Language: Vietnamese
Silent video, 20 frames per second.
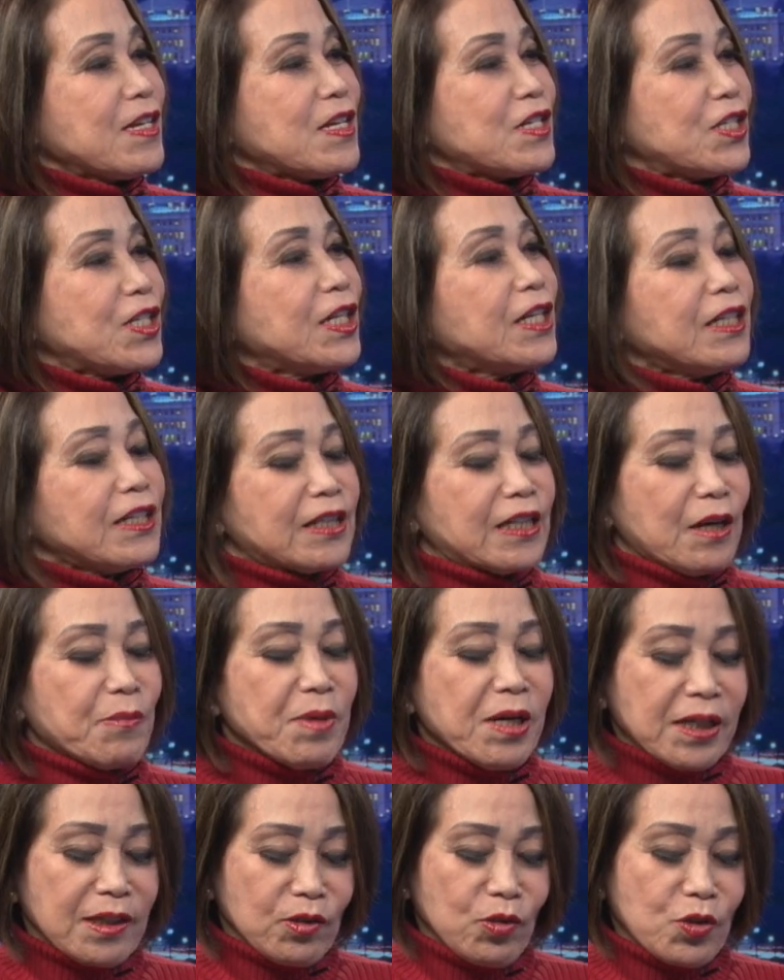xin cảm
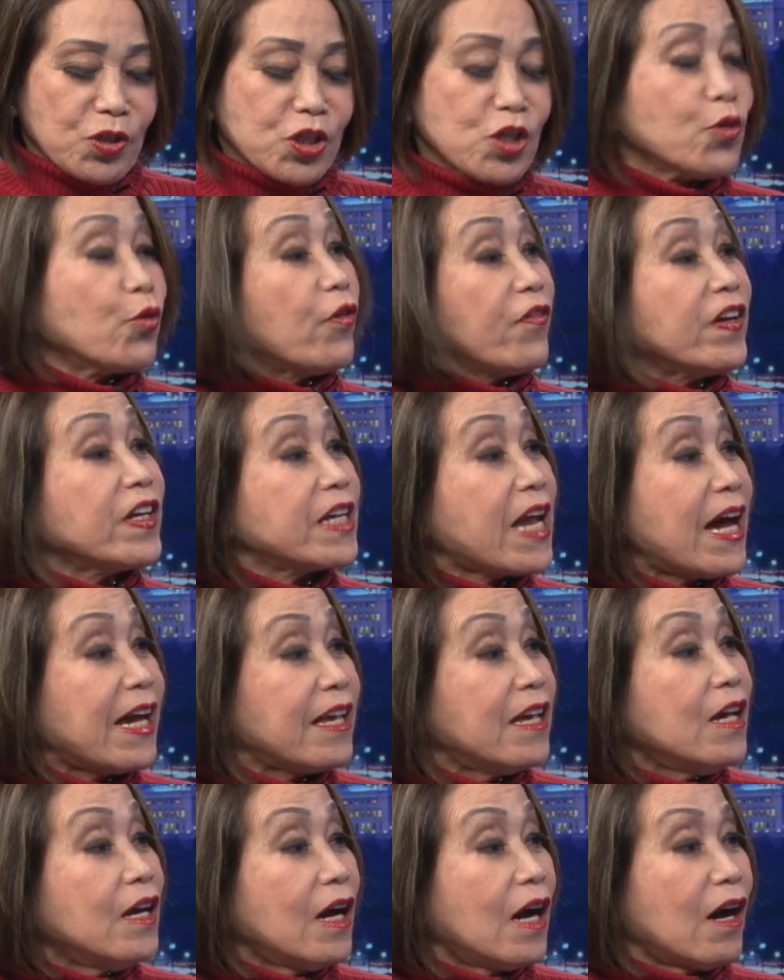ơn luật sư Nguyễn Văn Đài
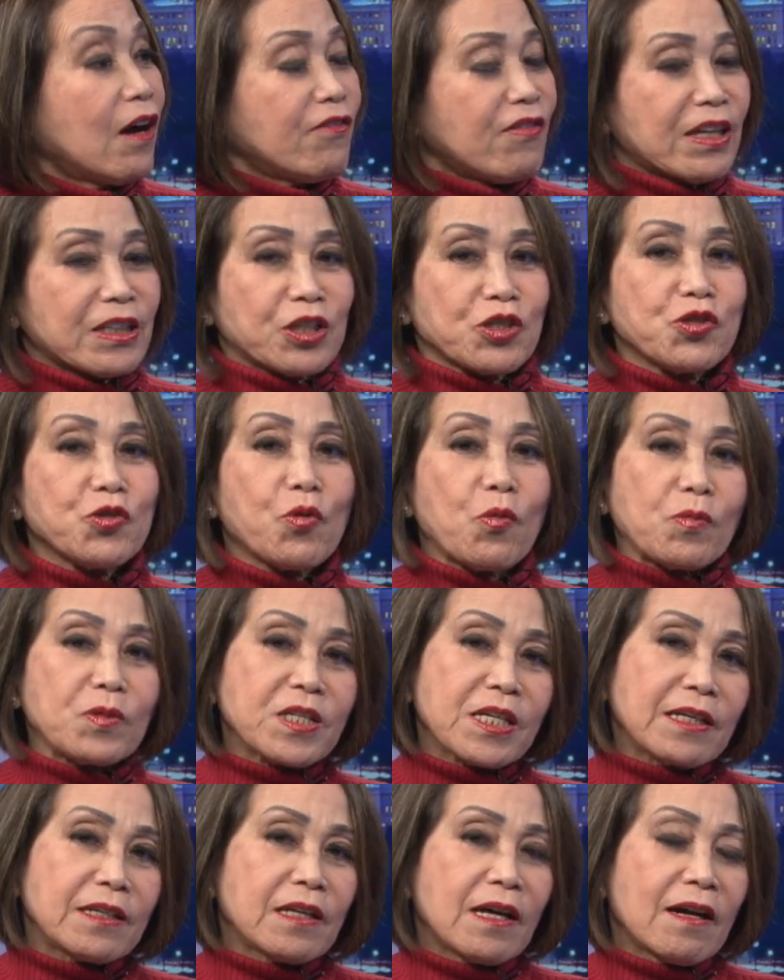à, và thính trúc cũng
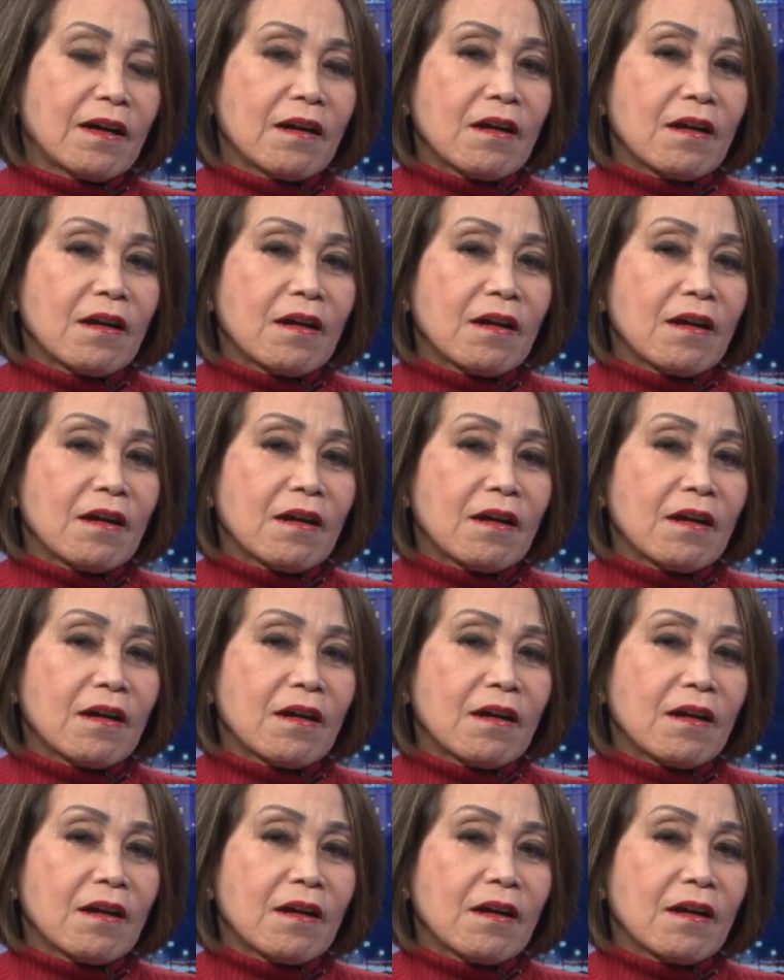xin à,